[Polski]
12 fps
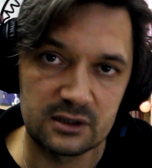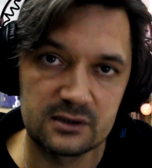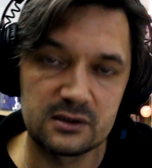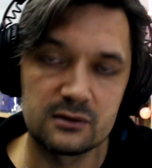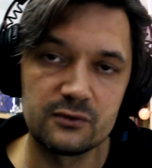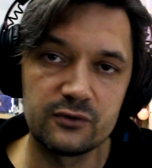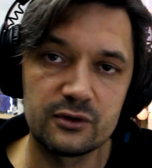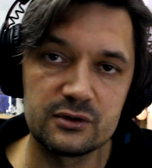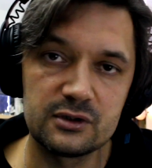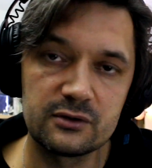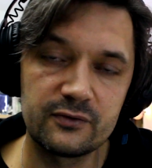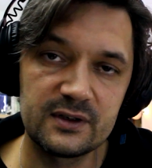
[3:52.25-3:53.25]
niestety
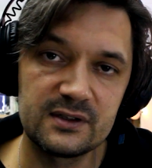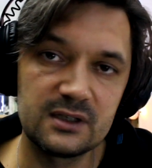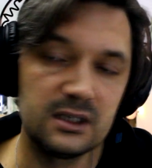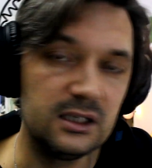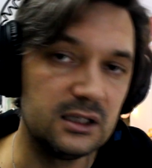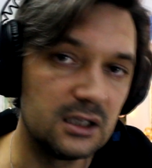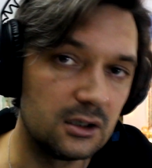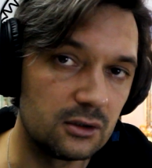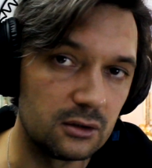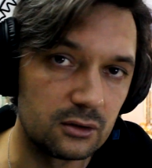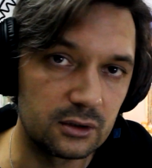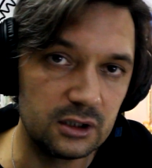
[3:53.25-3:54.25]
wchodzić w kwestie
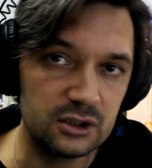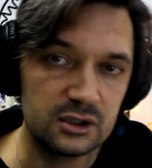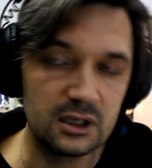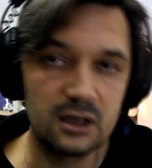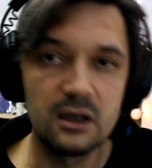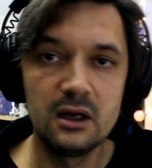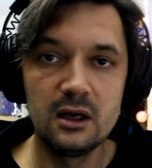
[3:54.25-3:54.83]
ideologiczne,